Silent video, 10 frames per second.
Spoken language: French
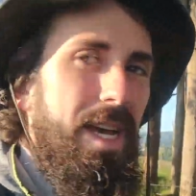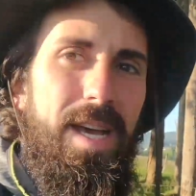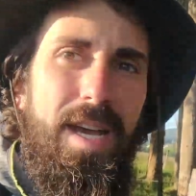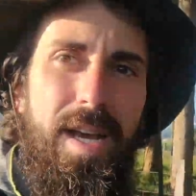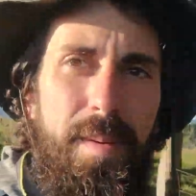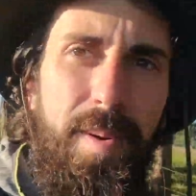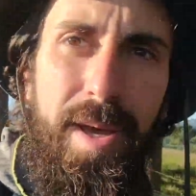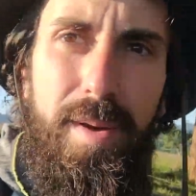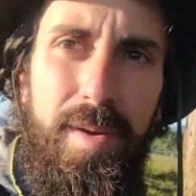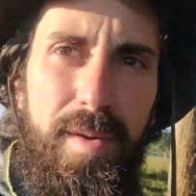Et
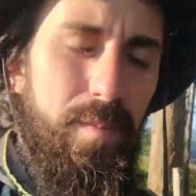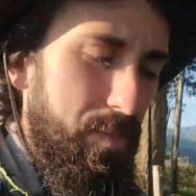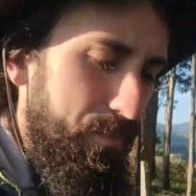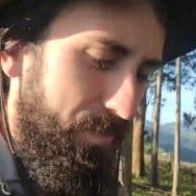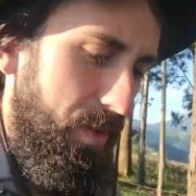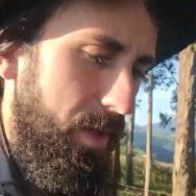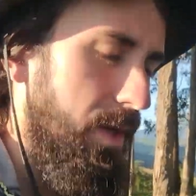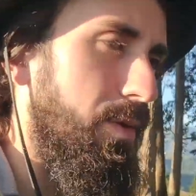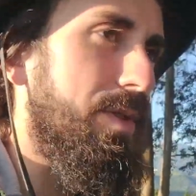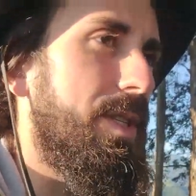après,
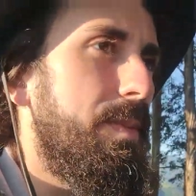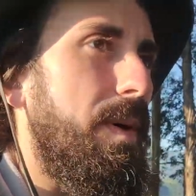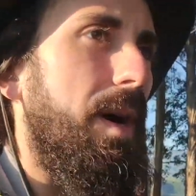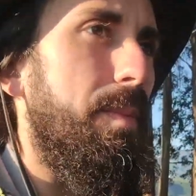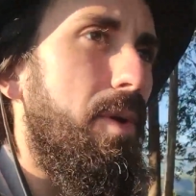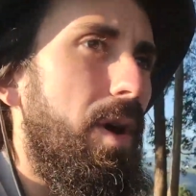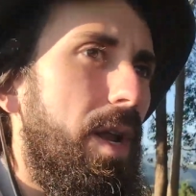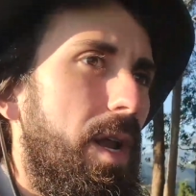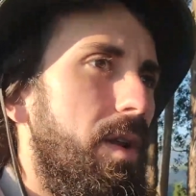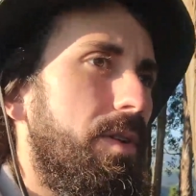aussi par rapport
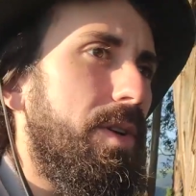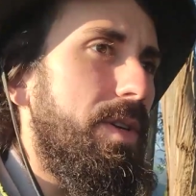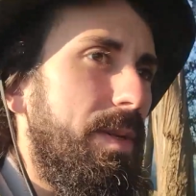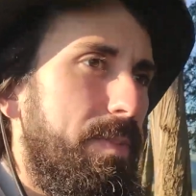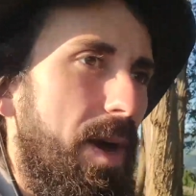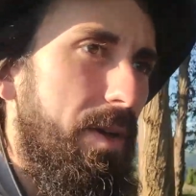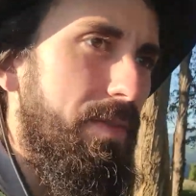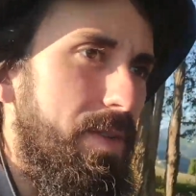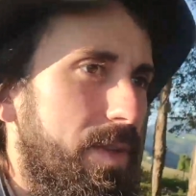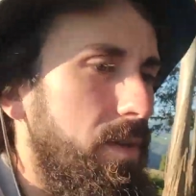à la langue, c'est pas
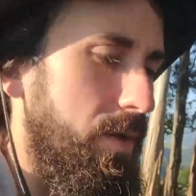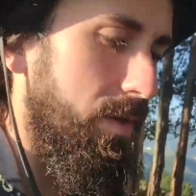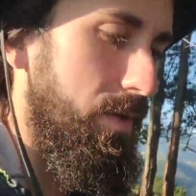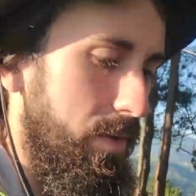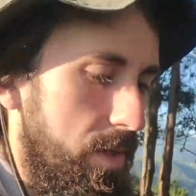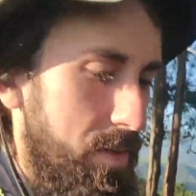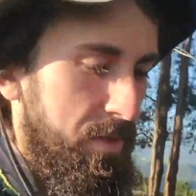évident